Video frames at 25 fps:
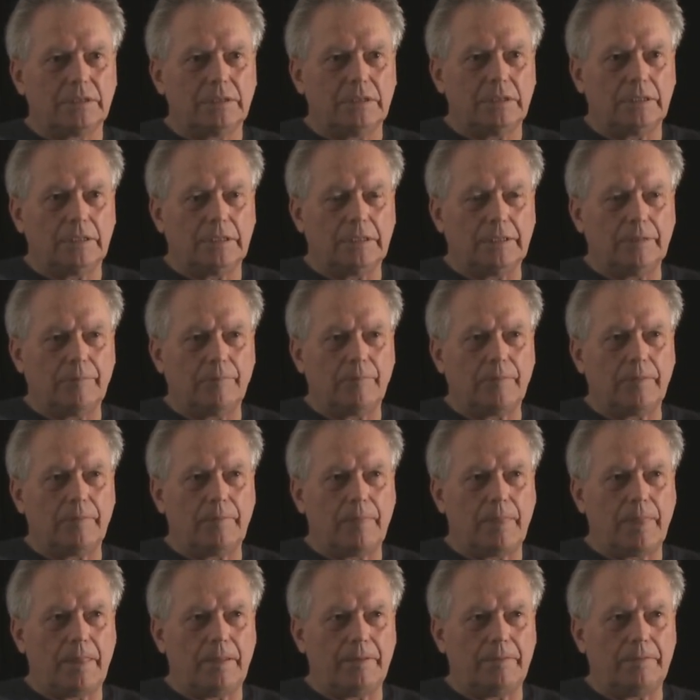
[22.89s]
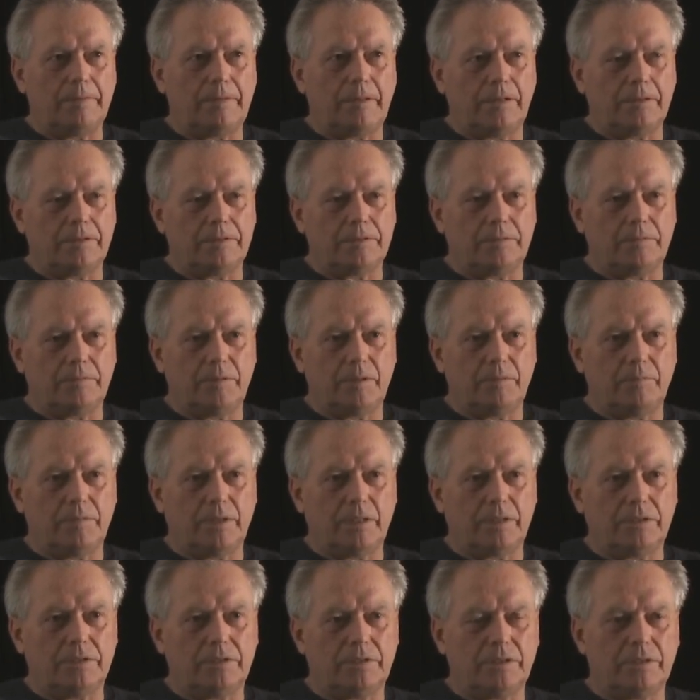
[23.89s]
E, interesuje mnie
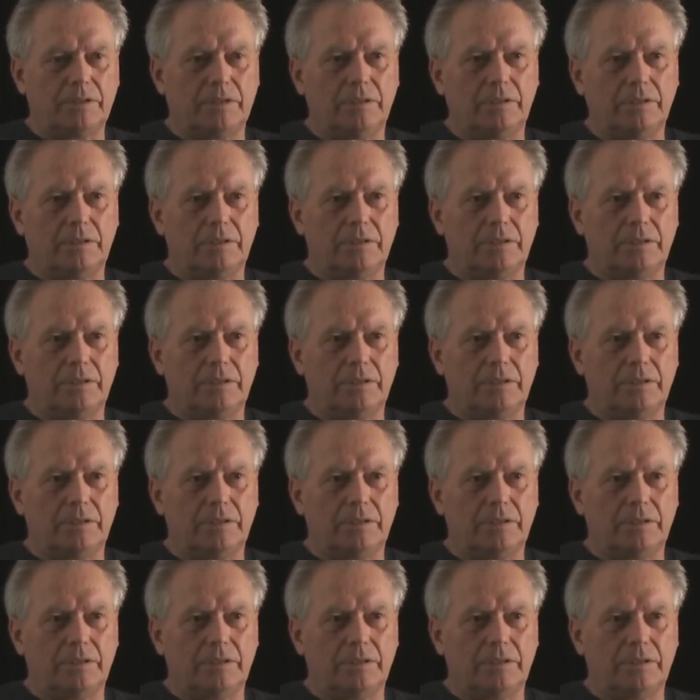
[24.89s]
bardziej e,